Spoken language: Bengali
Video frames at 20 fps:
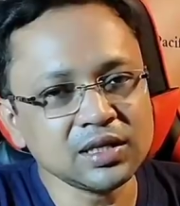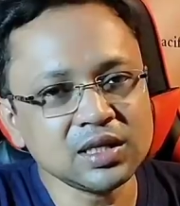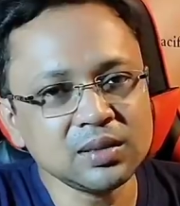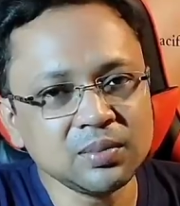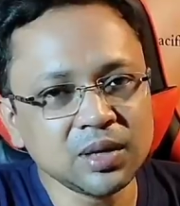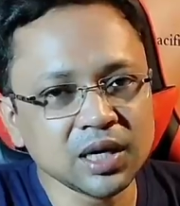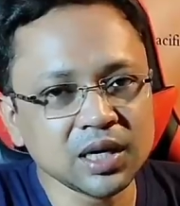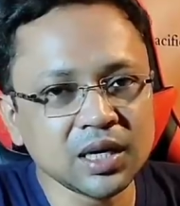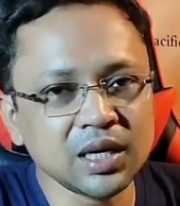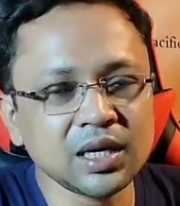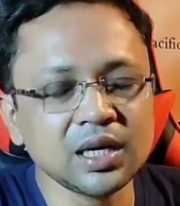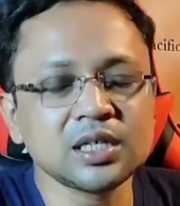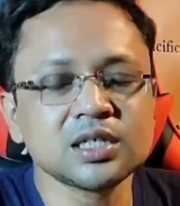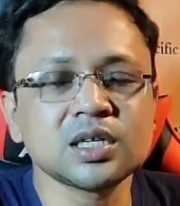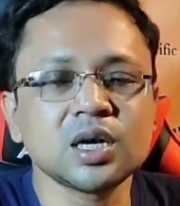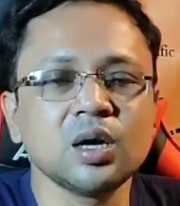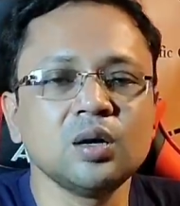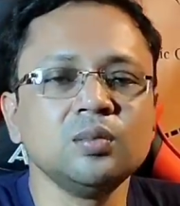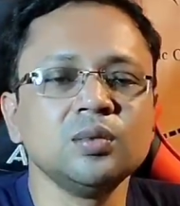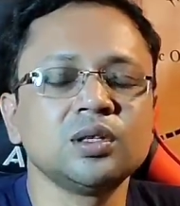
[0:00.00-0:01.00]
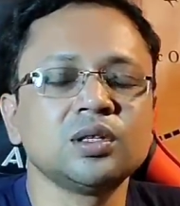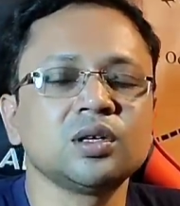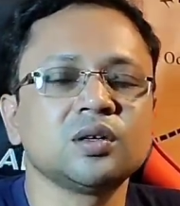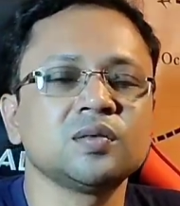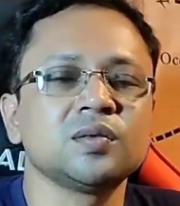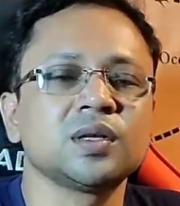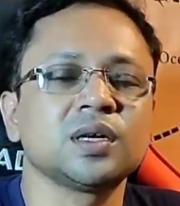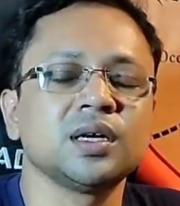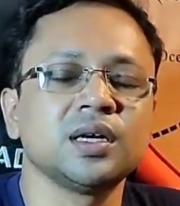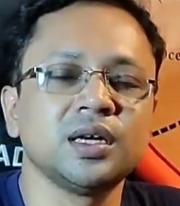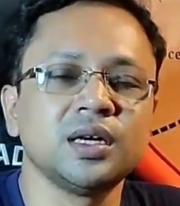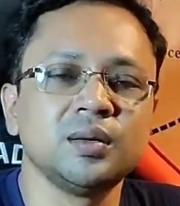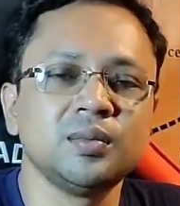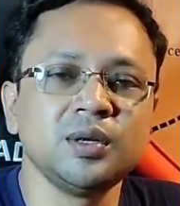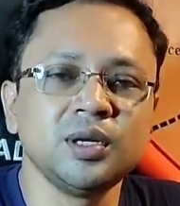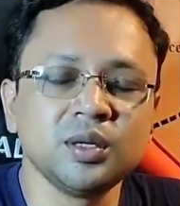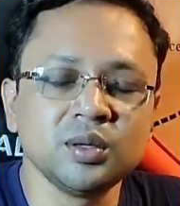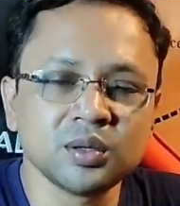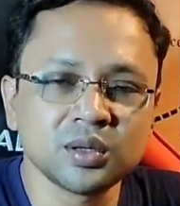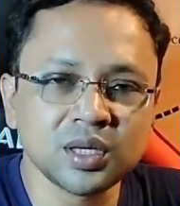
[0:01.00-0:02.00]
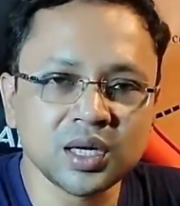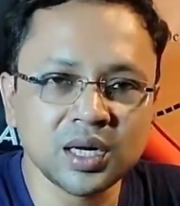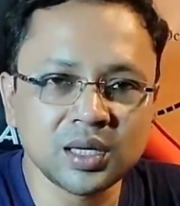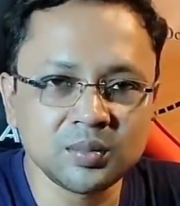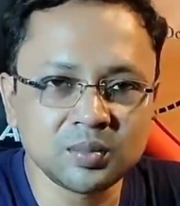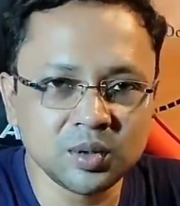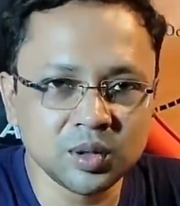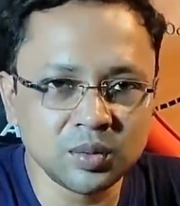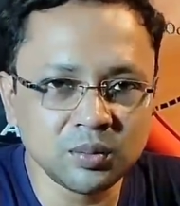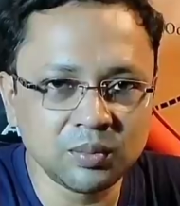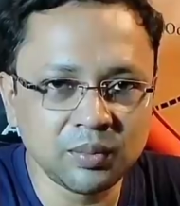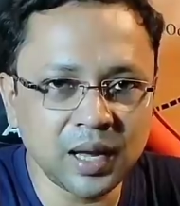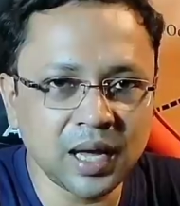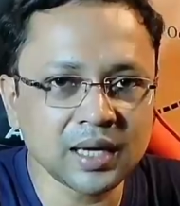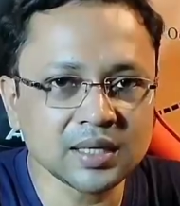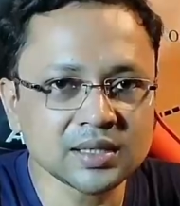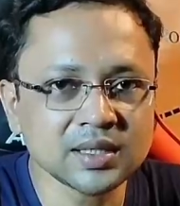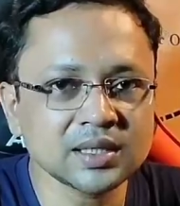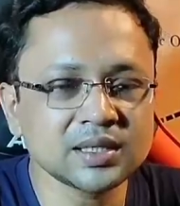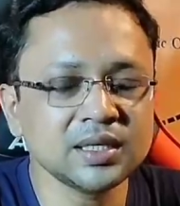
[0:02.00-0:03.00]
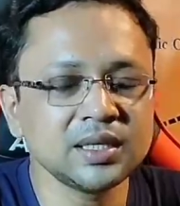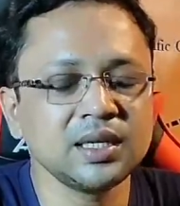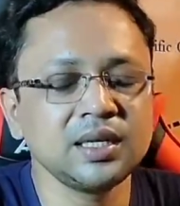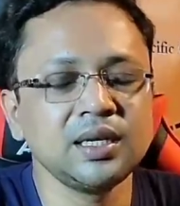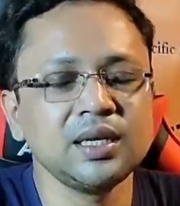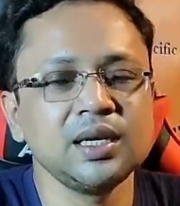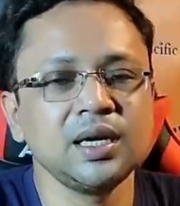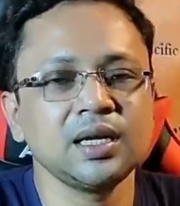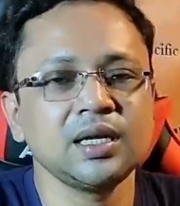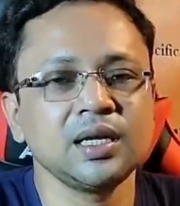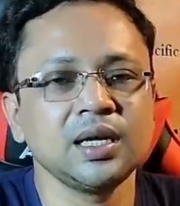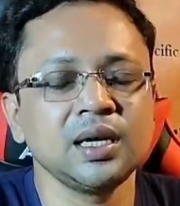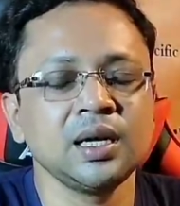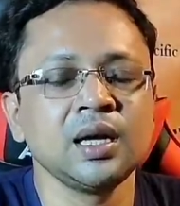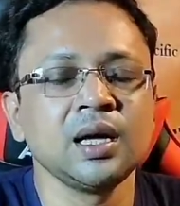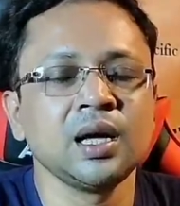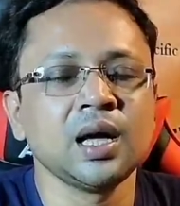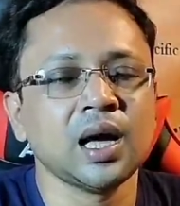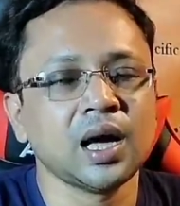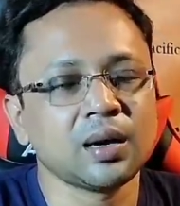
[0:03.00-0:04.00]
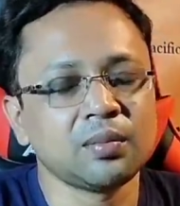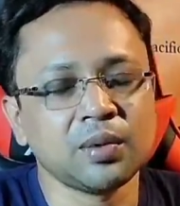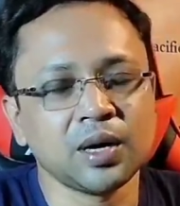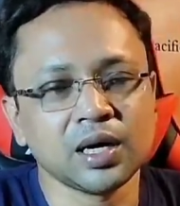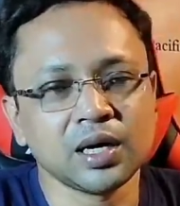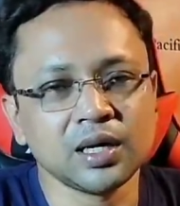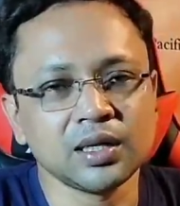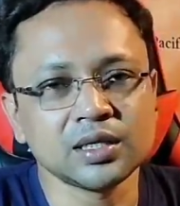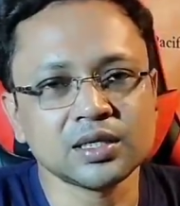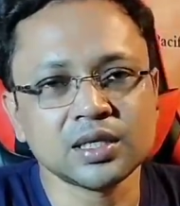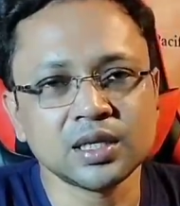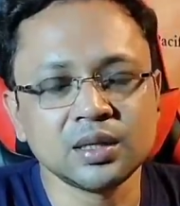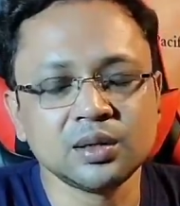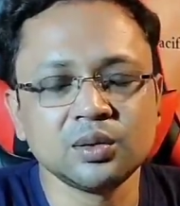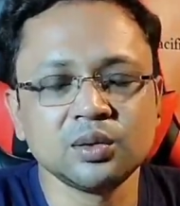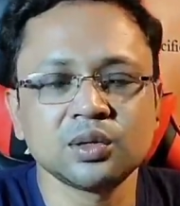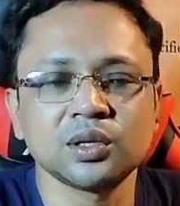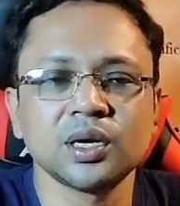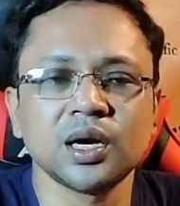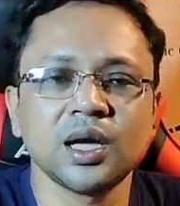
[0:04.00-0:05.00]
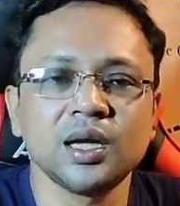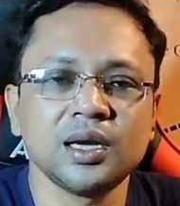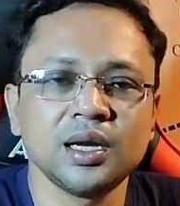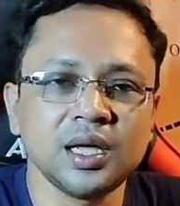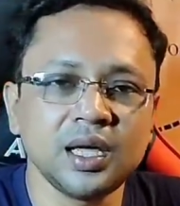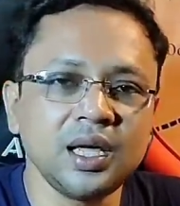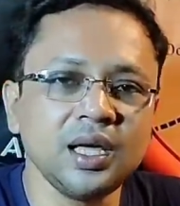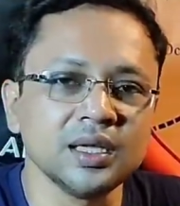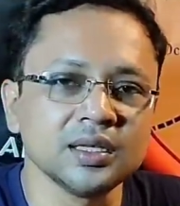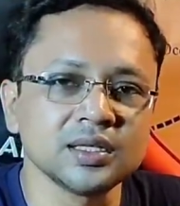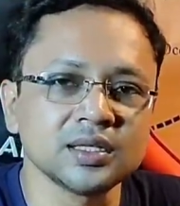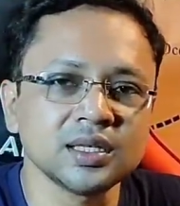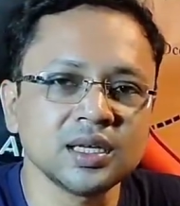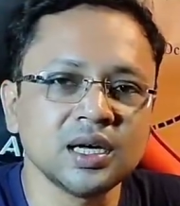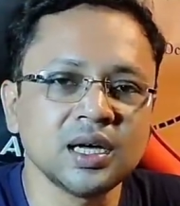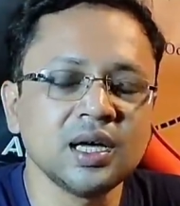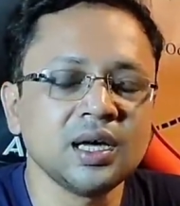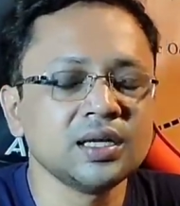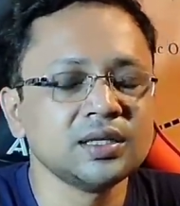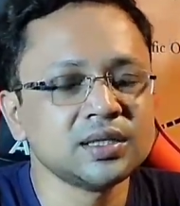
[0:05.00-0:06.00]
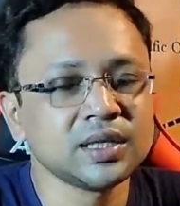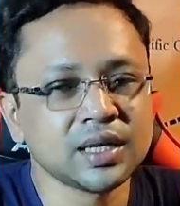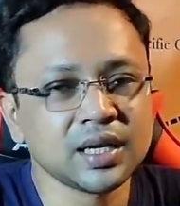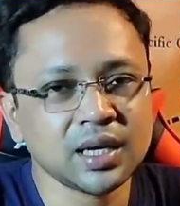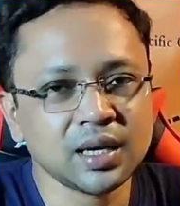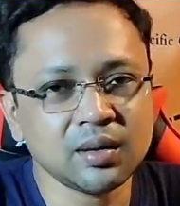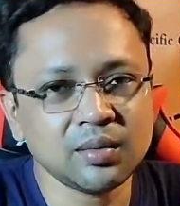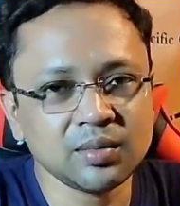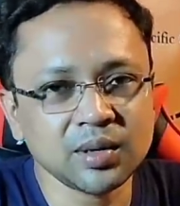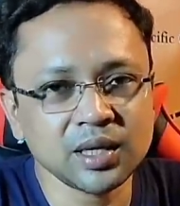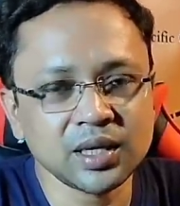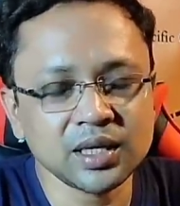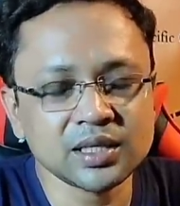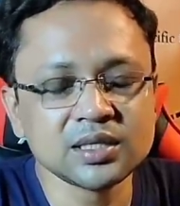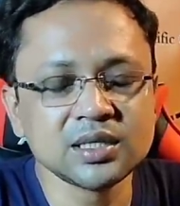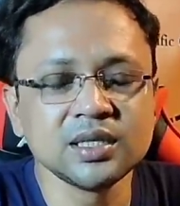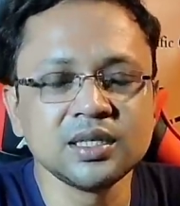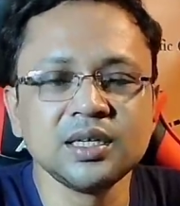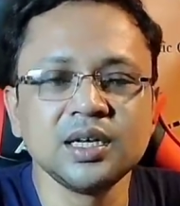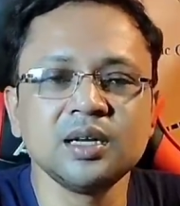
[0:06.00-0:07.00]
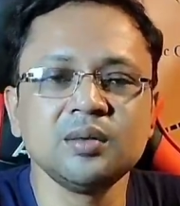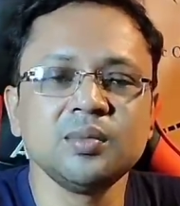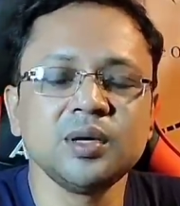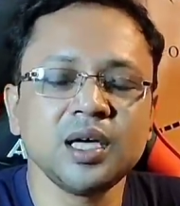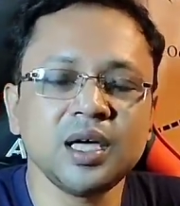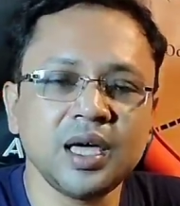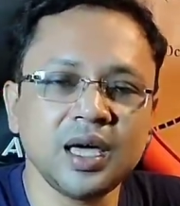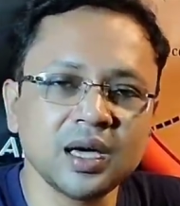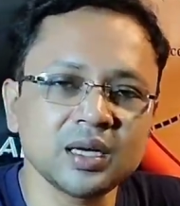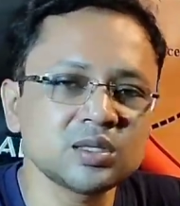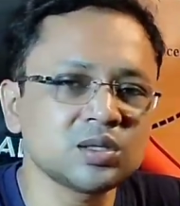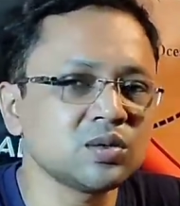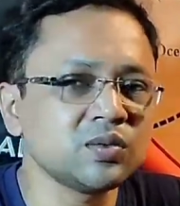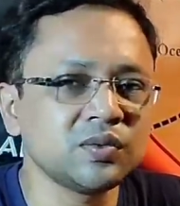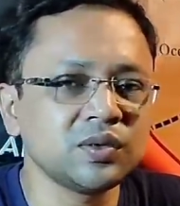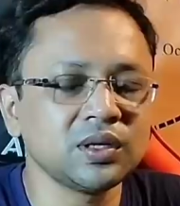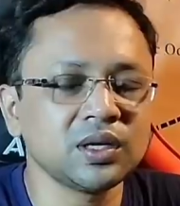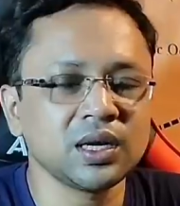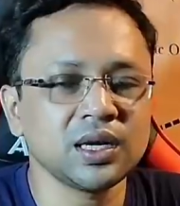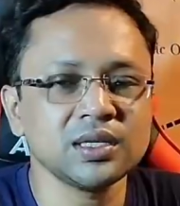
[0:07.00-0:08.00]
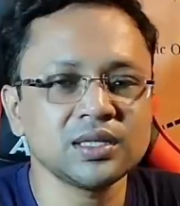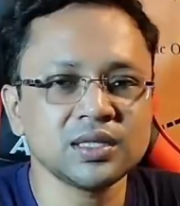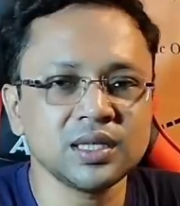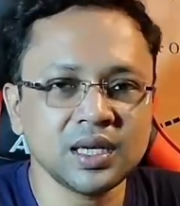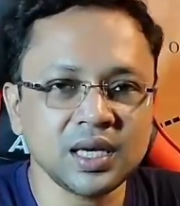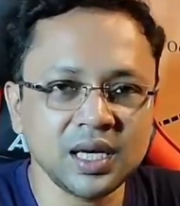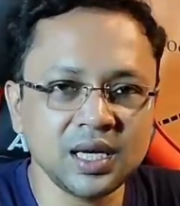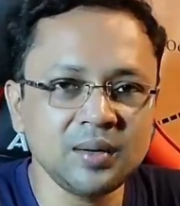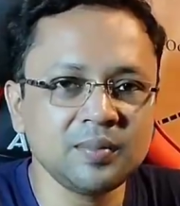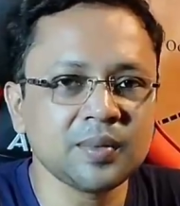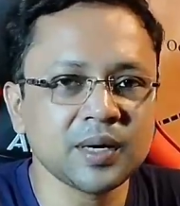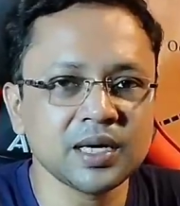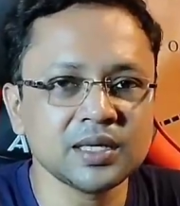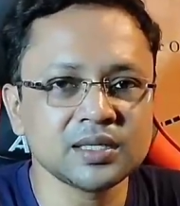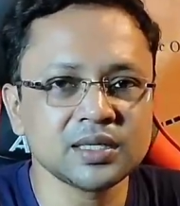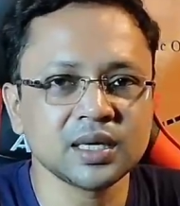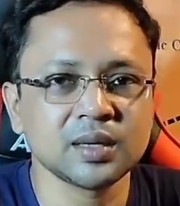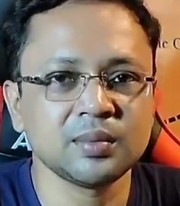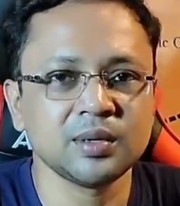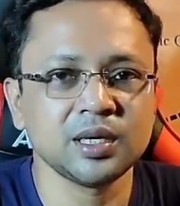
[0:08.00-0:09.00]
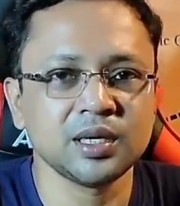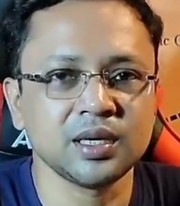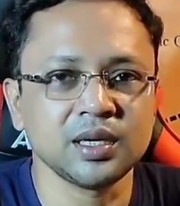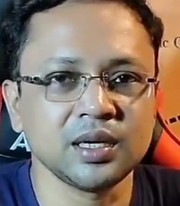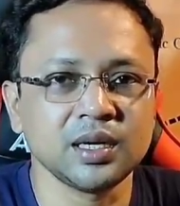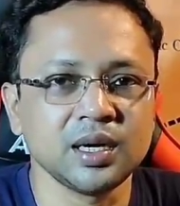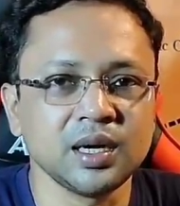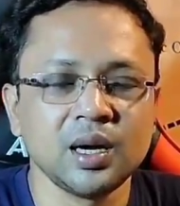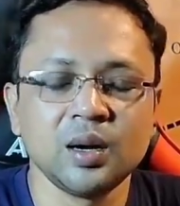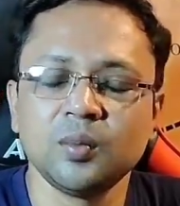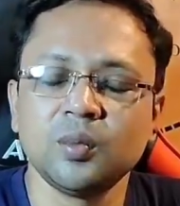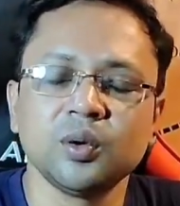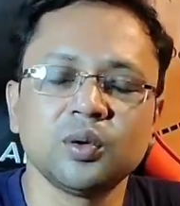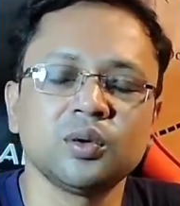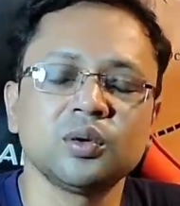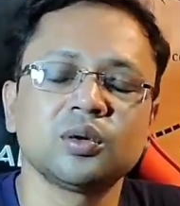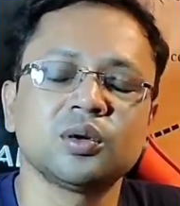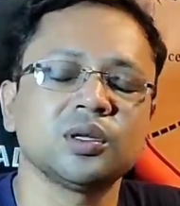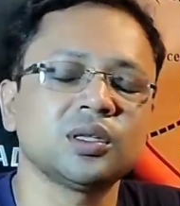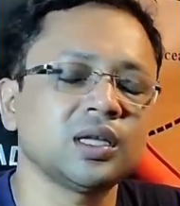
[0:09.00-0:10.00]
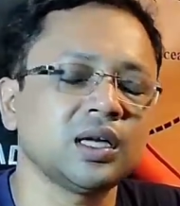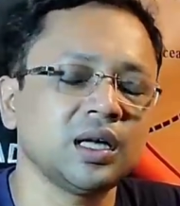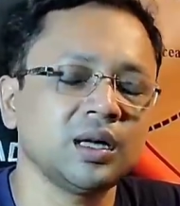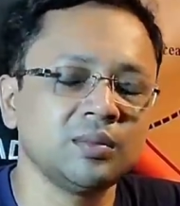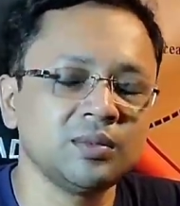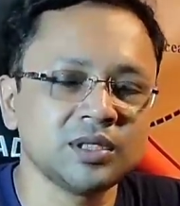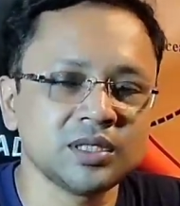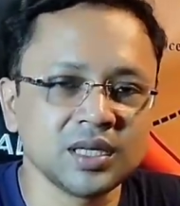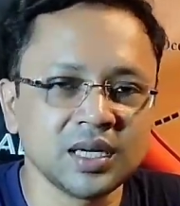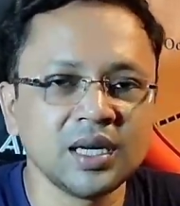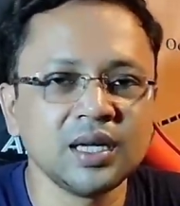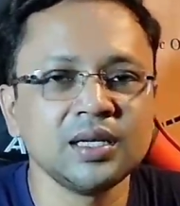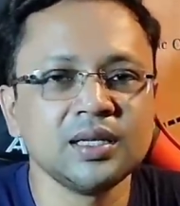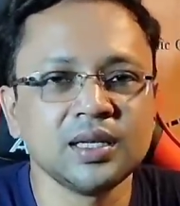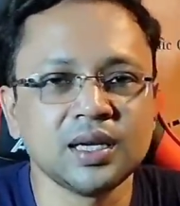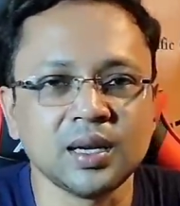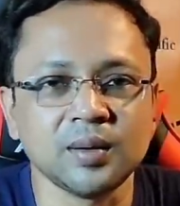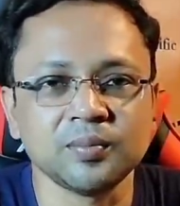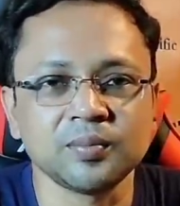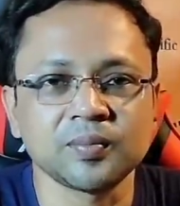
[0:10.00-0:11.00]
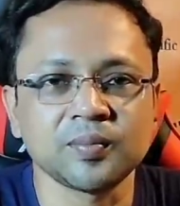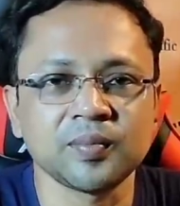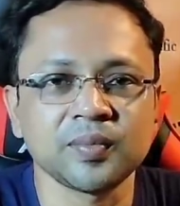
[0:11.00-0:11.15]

দেখছি মার্কেটে শাওমির তরফ থেকে রেডমি নোট নাইন প্রো ম্যাক্স আছে ইন্ডিয়াতে আর বাংলাদেশে নোট নাইন এস যেখানে আমরা দেখছি রিয়েলমি এক্স টু ফোনটা আছে এই প্রাইস সেগমেন্টে পোকোর কথা আমি ছেড়েই দিলাম